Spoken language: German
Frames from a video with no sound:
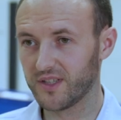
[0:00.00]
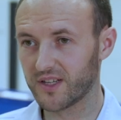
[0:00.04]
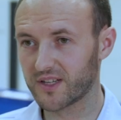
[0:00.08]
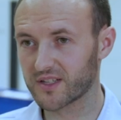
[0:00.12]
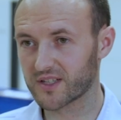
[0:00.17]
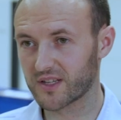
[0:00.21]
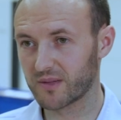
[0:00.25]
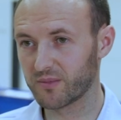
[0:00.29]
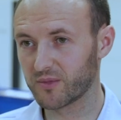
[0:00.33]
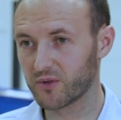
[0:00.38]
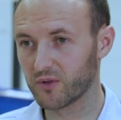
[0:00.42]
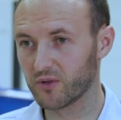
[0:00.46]
Die
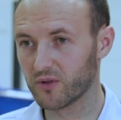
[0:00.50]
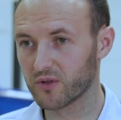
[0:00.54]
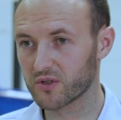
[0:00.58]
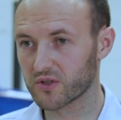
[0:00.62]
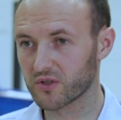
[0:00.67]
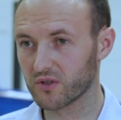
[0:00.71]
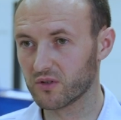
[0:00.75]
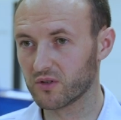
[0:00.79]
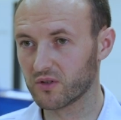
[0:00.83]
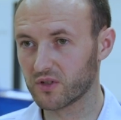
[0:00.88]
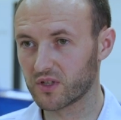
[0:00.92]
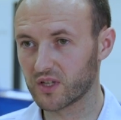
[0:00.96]

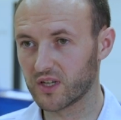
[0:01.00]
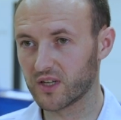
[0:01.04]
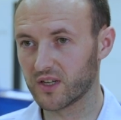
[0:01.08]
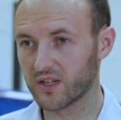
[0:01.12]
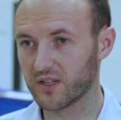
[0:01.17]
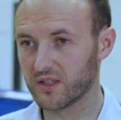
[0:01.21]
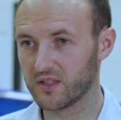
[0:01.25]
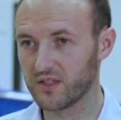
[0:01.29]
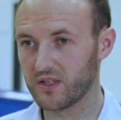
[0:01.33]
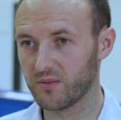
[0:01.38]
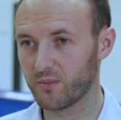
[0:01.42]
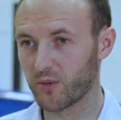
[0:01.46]
Gesamtlösung,
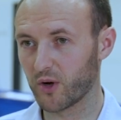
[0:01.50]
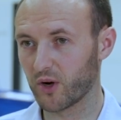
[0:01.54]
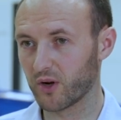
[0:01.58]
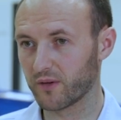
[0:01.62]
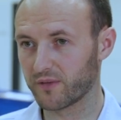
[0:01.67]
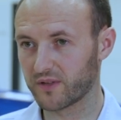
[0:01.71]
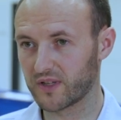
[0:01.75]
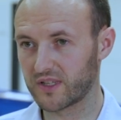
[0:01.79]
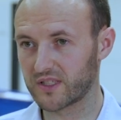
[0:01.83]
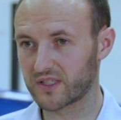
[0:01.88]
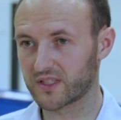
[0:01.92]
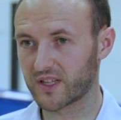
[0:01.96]
äh, die
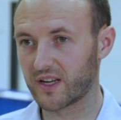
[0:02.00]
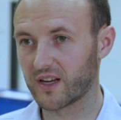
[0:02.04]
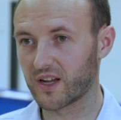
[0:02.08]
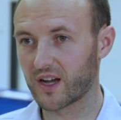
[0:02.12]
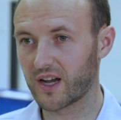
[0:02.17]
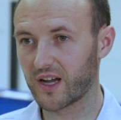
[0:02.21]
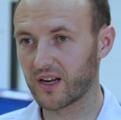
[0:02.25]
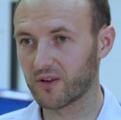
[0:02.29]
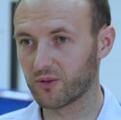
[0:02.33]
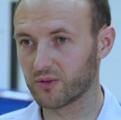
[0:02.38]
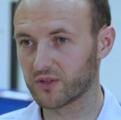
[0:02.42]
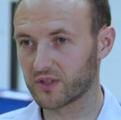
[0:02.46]
Böllhoff als
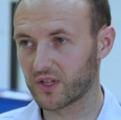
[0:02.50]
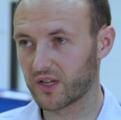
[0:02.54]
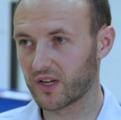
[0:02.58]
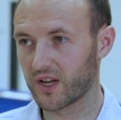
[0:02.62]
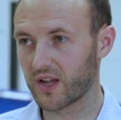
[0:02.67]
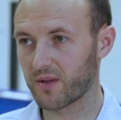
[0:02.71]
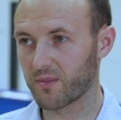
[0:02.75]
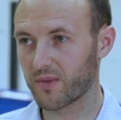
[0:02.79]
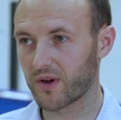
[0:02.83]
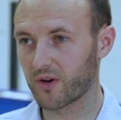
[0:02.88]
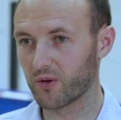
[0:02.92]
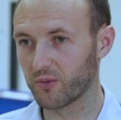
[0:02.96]

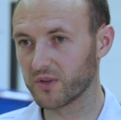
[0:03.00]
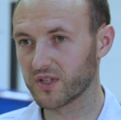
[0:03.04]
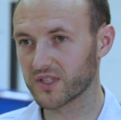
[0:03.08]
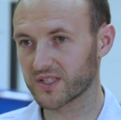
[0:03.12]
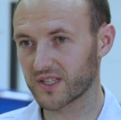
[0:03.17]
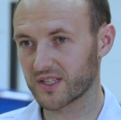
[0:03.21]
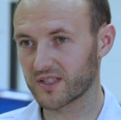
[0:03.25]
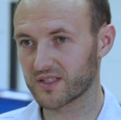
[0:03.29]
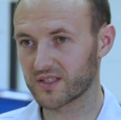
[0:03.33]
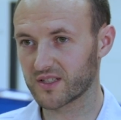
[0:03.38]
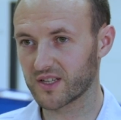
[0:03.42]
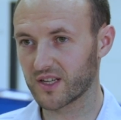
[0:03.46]
Generalunternehmer
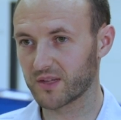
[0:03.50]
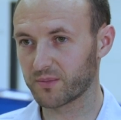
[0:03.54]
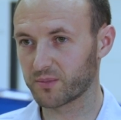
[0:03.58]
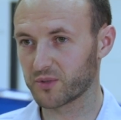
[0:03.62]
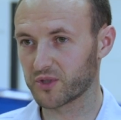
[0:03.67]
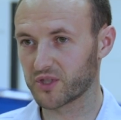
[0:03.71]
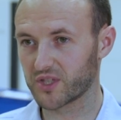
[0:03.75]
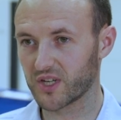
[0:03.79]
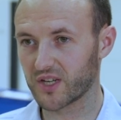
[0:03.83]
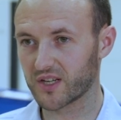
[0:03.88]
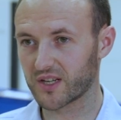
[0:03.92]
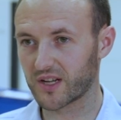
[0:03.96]
umgesetzt hat,
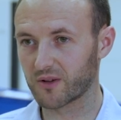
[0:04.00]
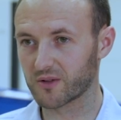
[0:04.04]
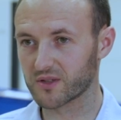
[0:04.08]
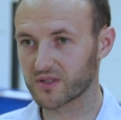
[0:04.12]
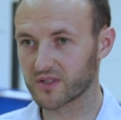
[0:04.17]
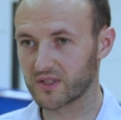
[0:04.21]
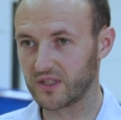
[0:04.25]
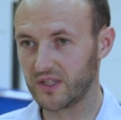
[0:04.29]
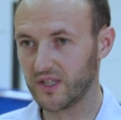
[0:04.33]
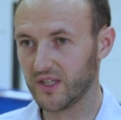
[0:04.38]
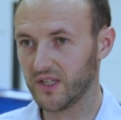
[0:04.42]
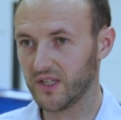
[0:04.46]
besteht aus